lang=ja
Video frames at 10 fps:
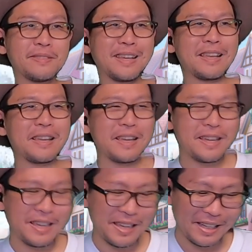いやいやいやいや、
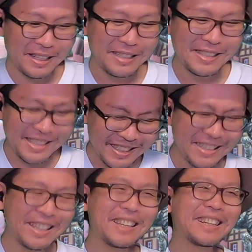絶
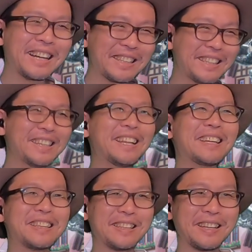対勝てな
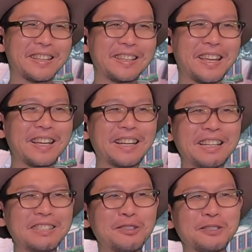いって、あの、結
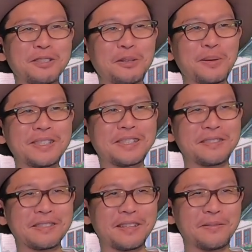界一つで弱っ
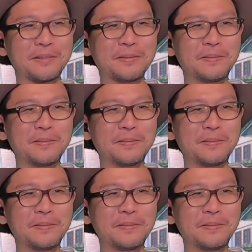ちゃうんだも